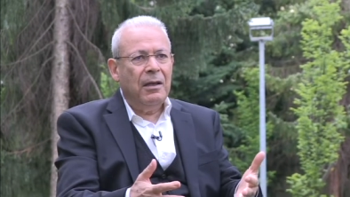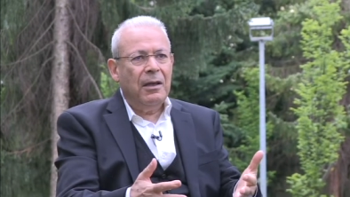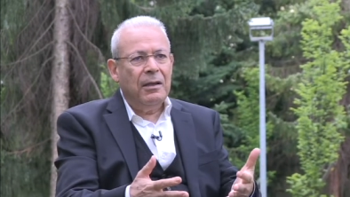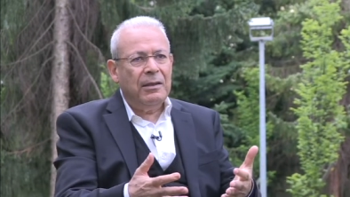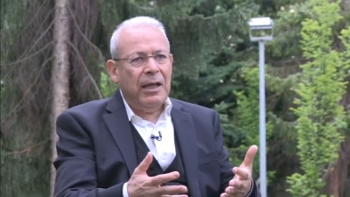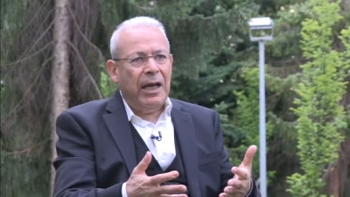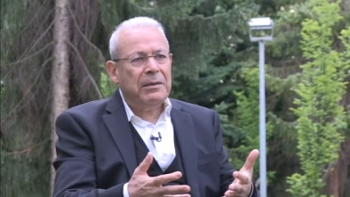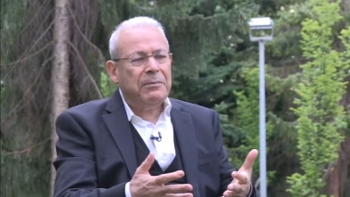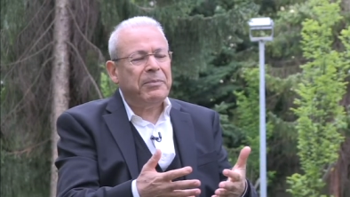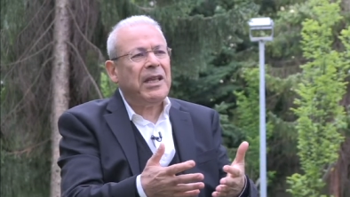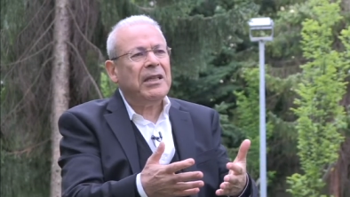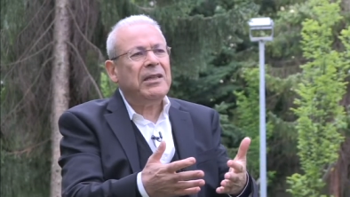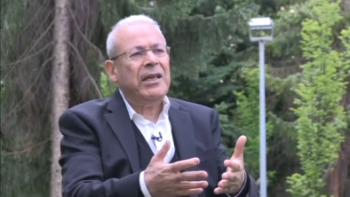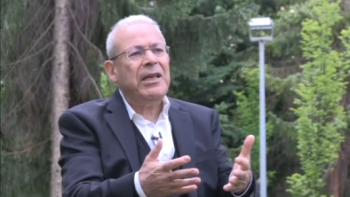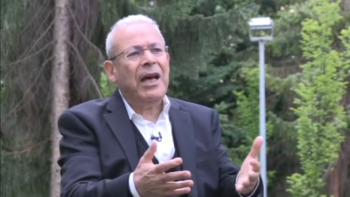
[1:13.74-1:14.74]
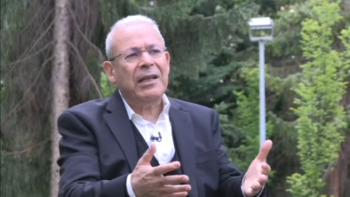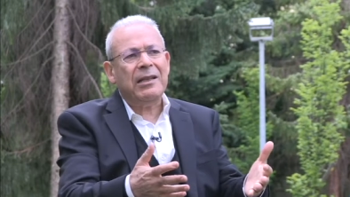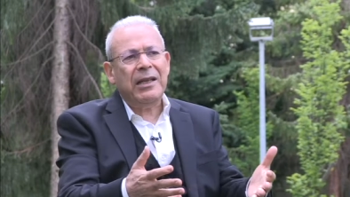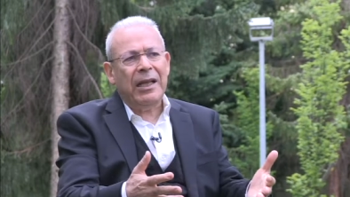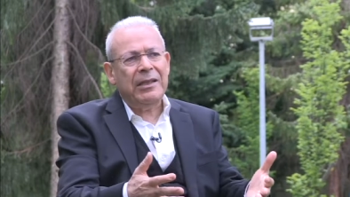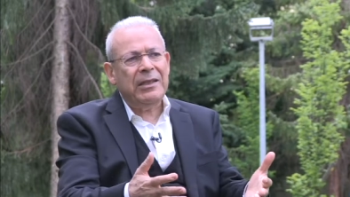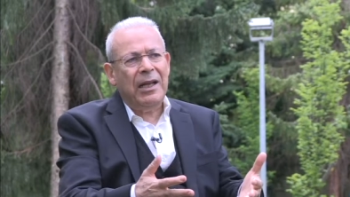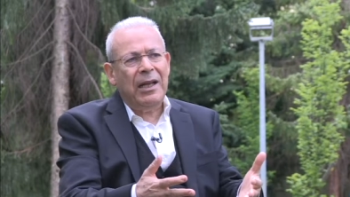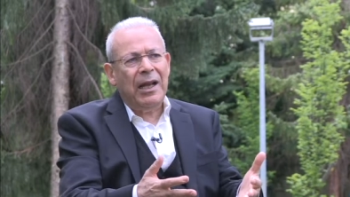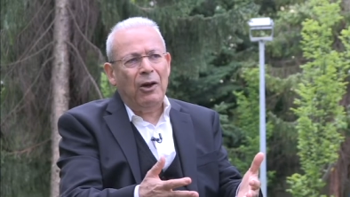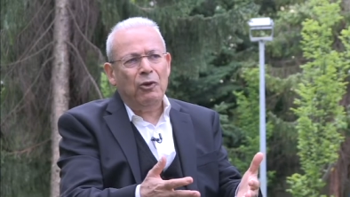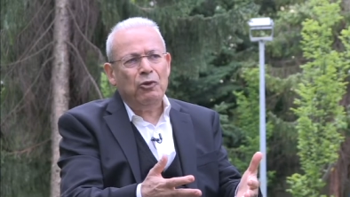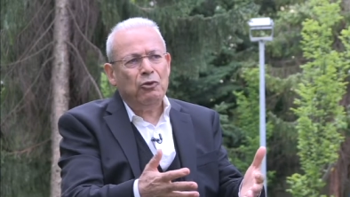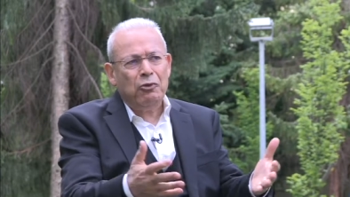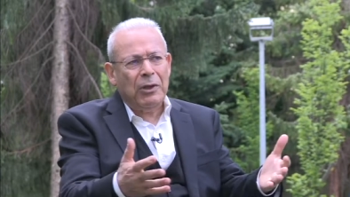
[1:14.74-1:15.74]
انتهت بتضحيات يعني لا
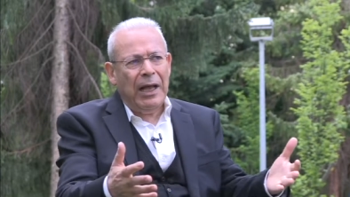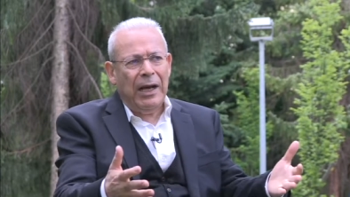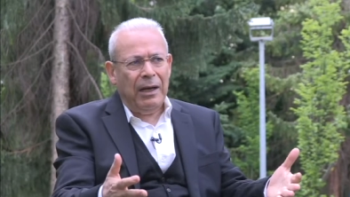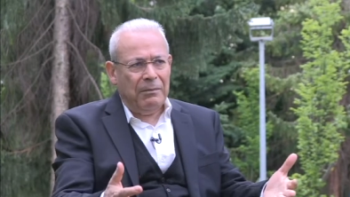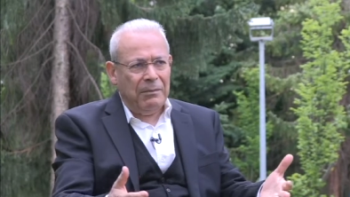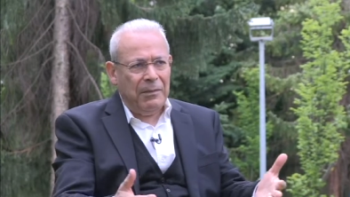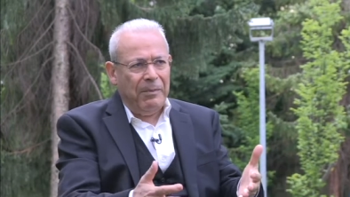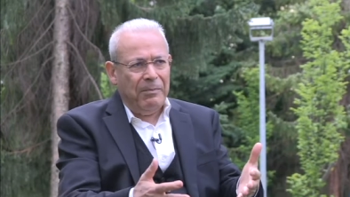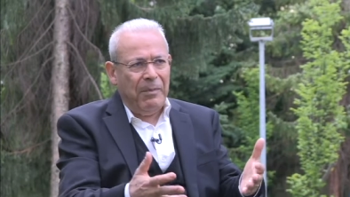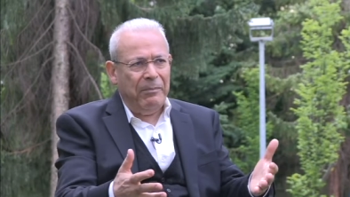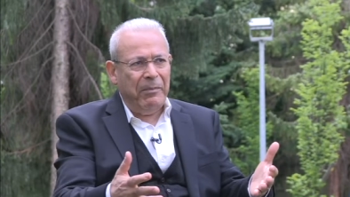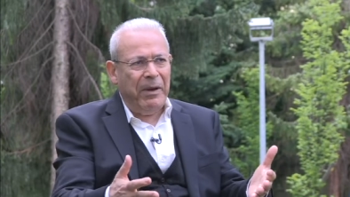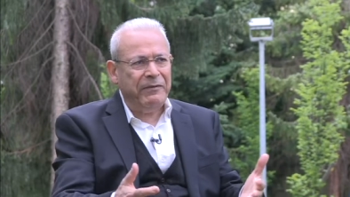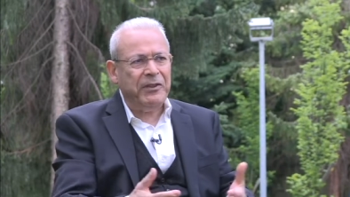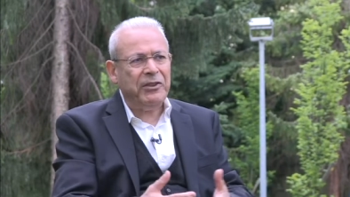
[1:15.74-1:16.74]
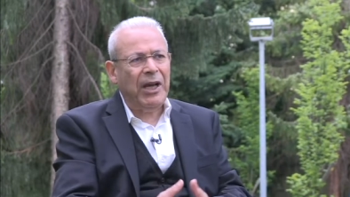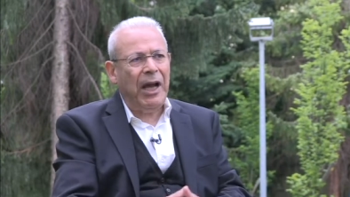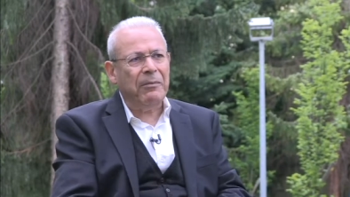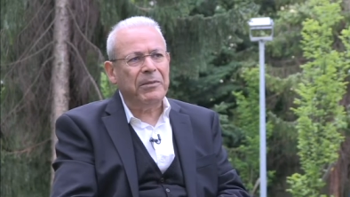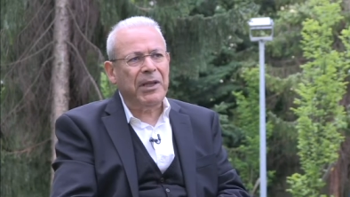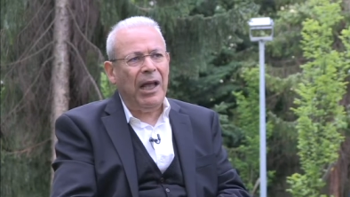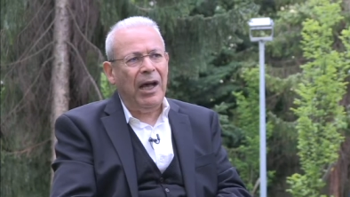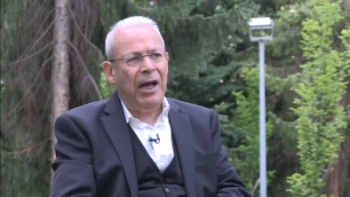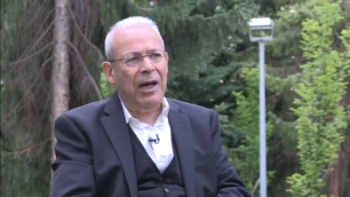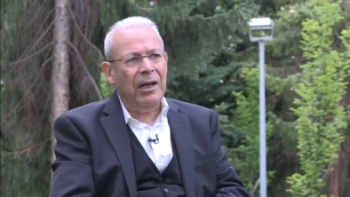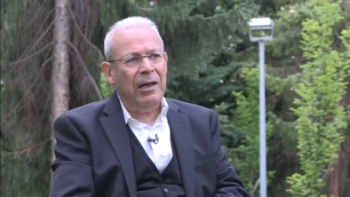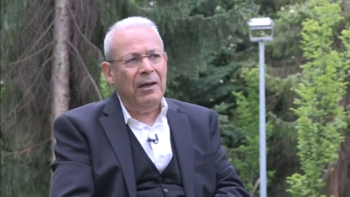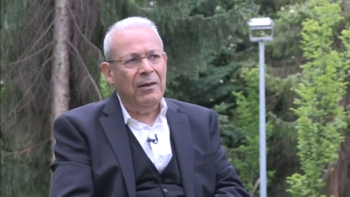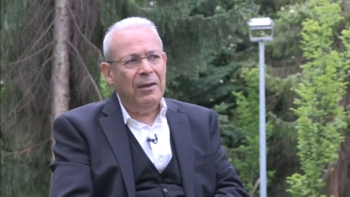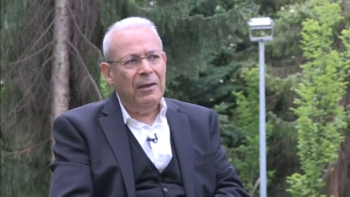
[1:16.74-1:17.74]
حدود لها ما, ما, ما في شعب
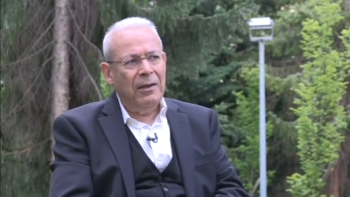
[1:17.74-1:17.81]
ضحى